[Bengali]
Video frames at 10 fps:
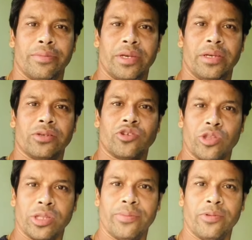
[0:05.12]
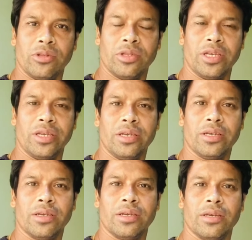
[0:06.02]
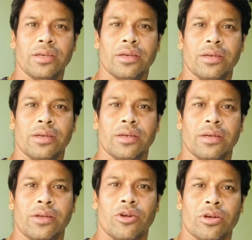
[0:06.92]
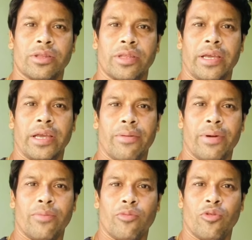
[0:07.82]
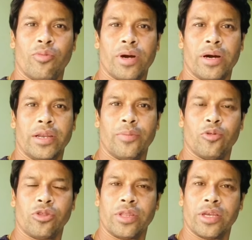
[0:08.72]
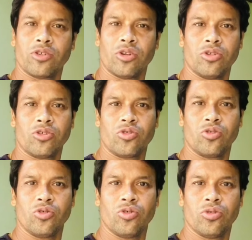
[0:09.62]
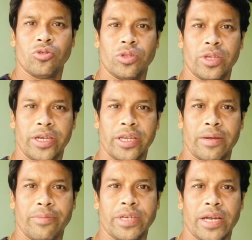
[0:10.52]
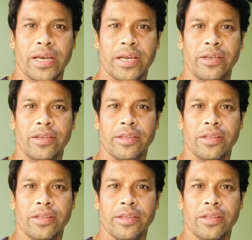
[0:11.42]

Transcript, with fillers: আমি সন্দীপ নন্দী রক্তে আমার মোহনবাগানের প্রত্যেক সদস্যদের আমি জানাই